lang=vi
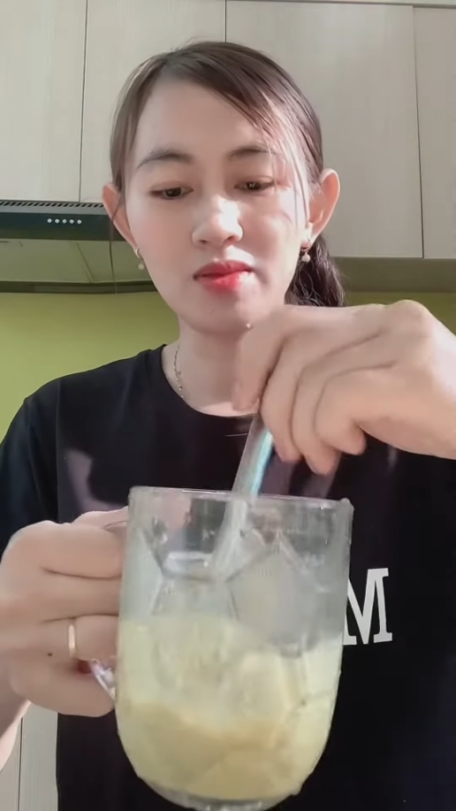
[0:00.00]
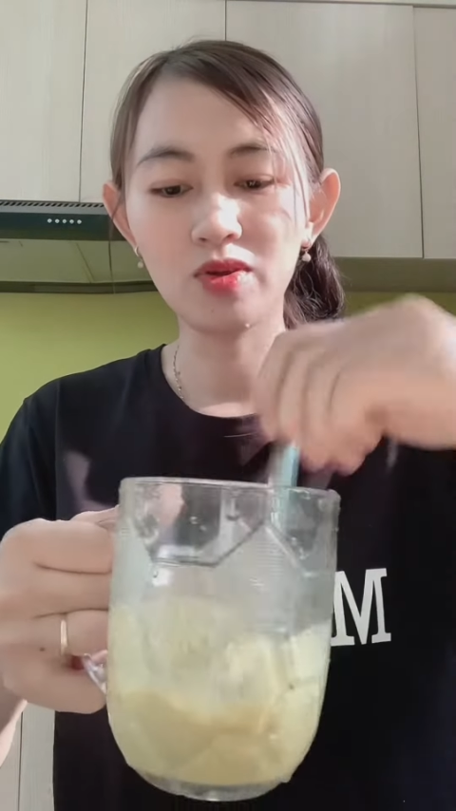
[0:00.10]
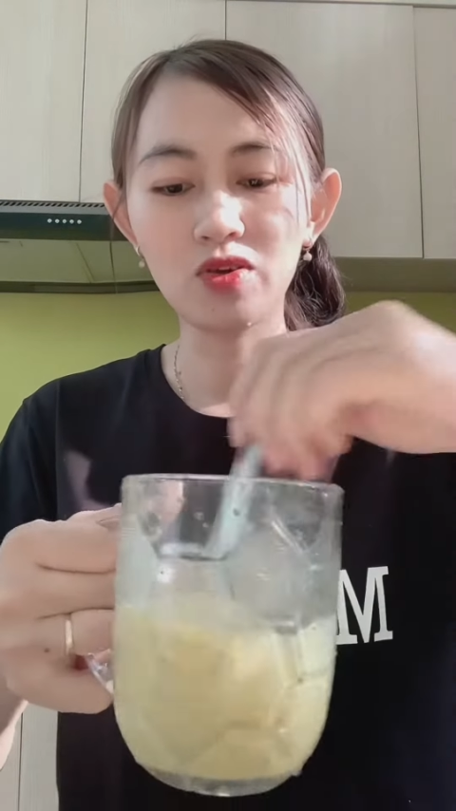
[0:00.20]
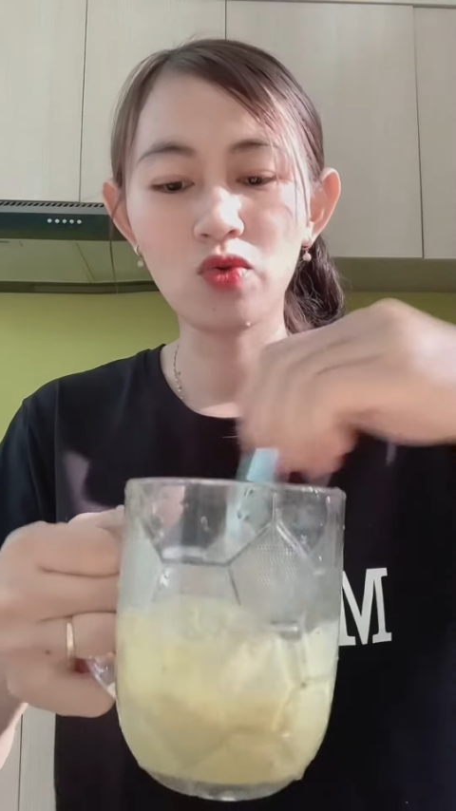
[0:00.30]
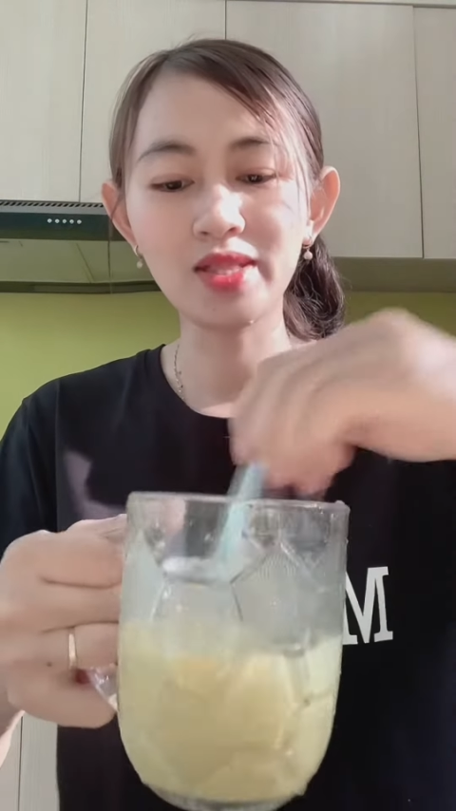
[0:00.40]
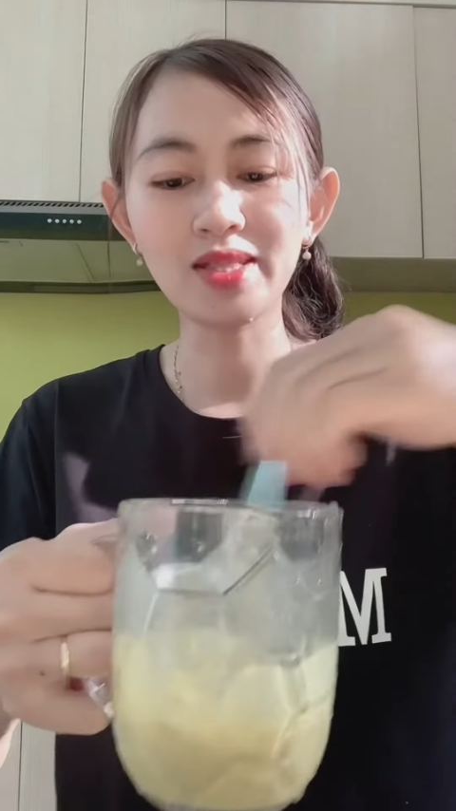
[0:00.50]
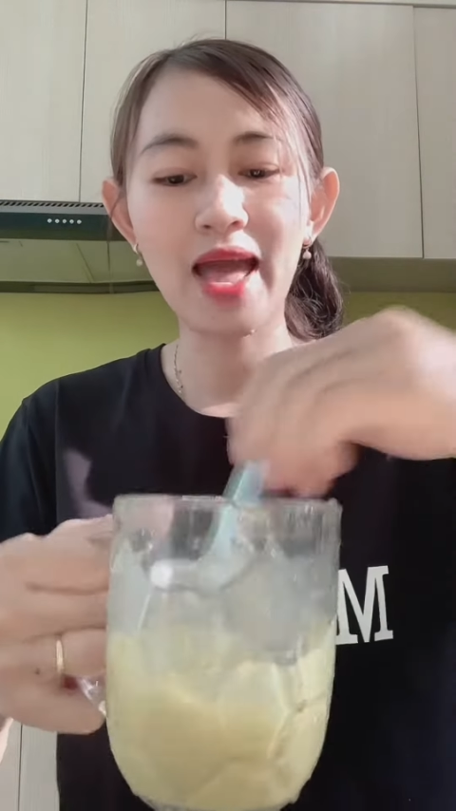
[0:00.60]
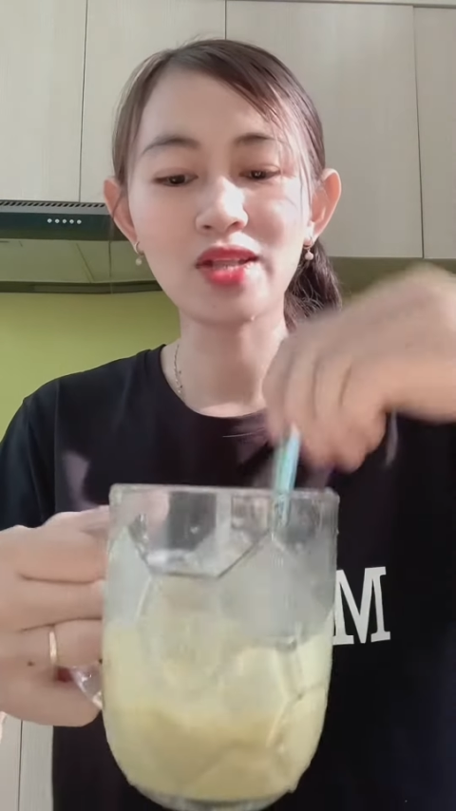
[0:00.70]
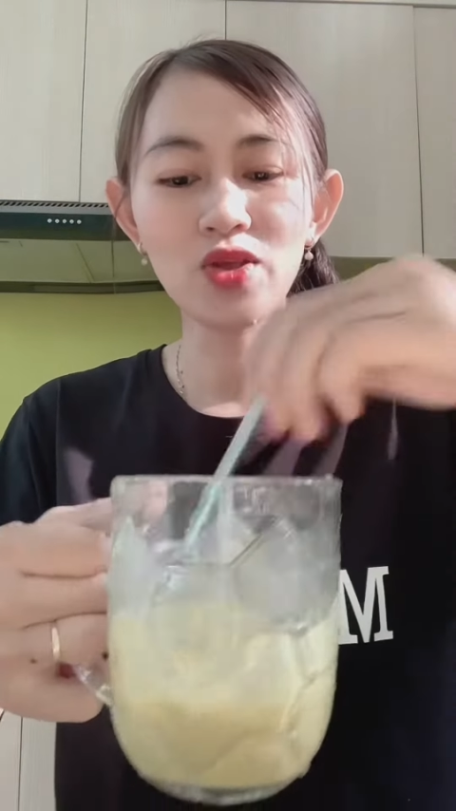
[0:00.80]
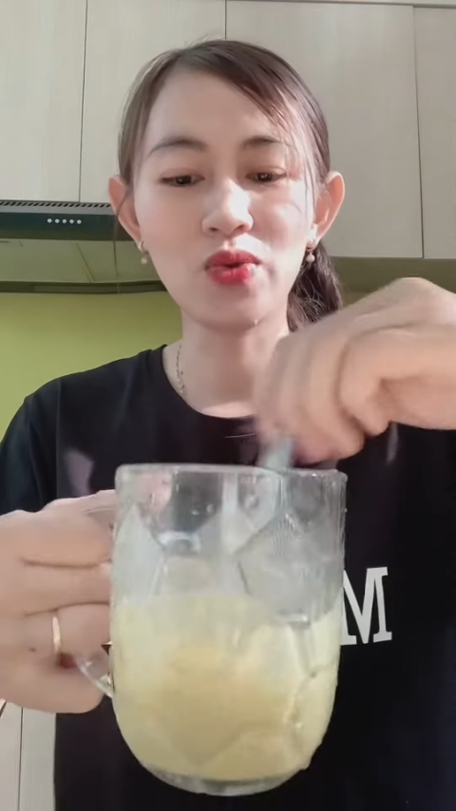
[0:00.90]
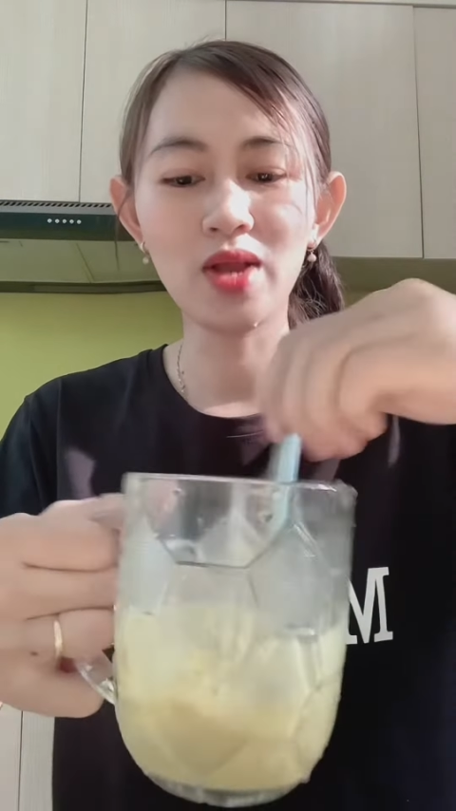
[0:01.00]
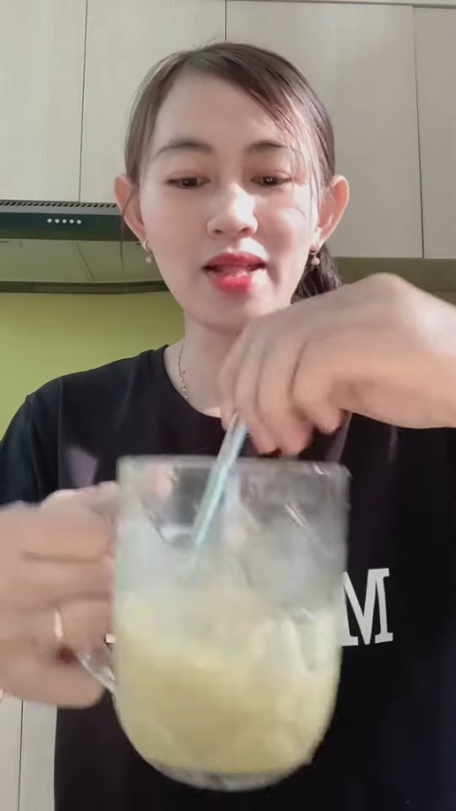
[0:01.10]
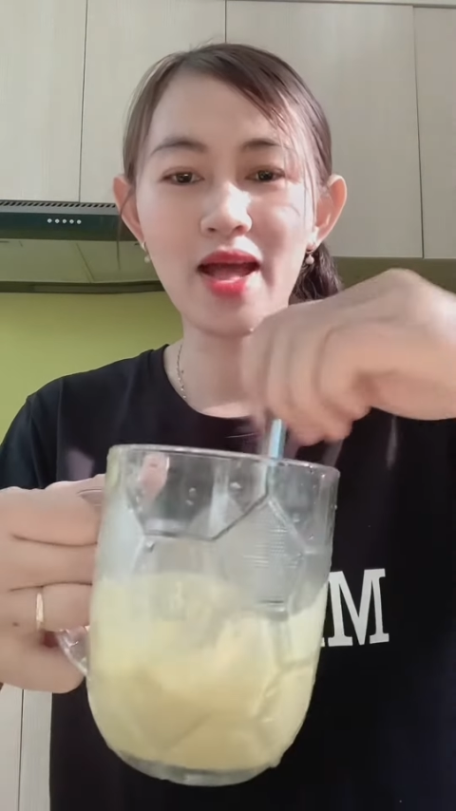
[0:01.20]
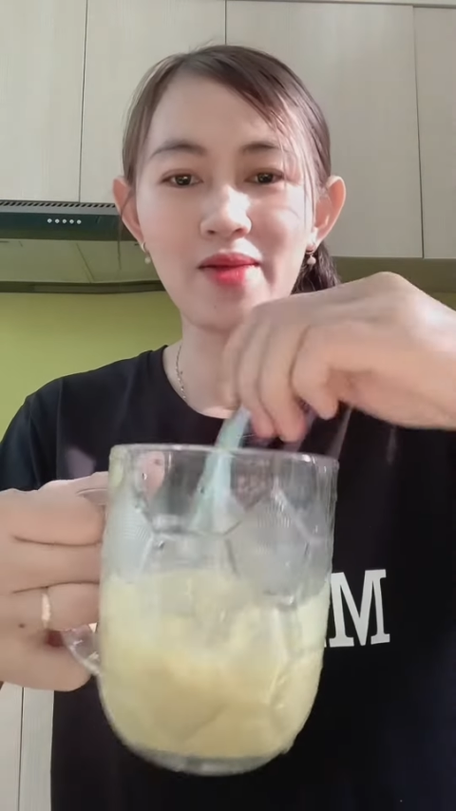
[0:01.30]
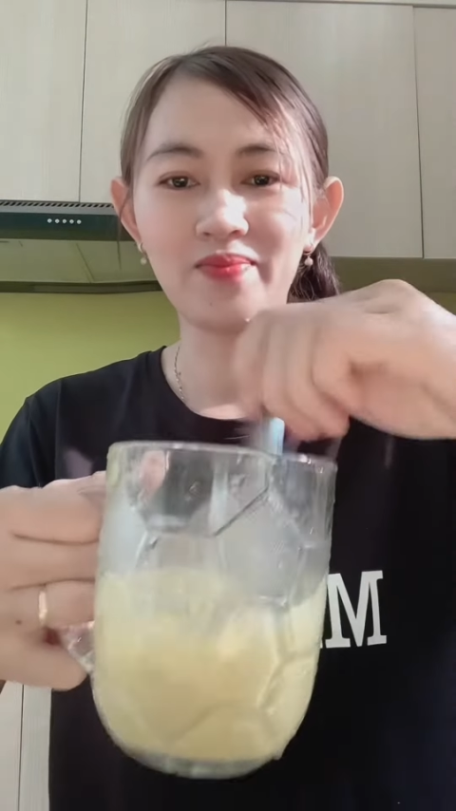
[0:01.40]
mọi người phấn tan đều
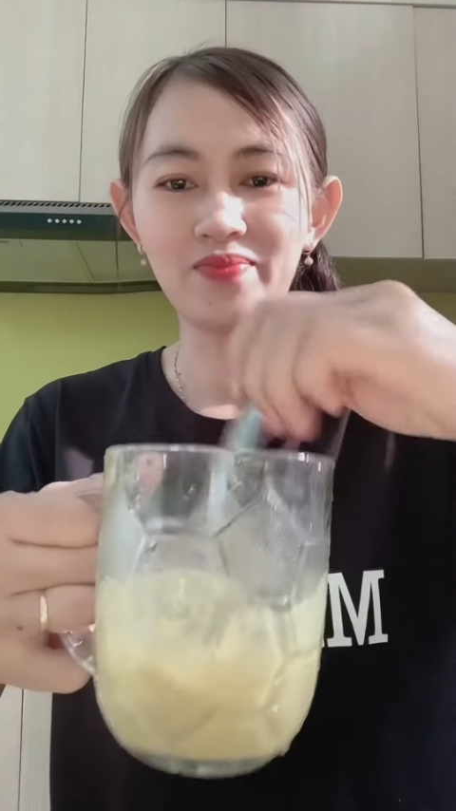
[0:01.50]
lên ha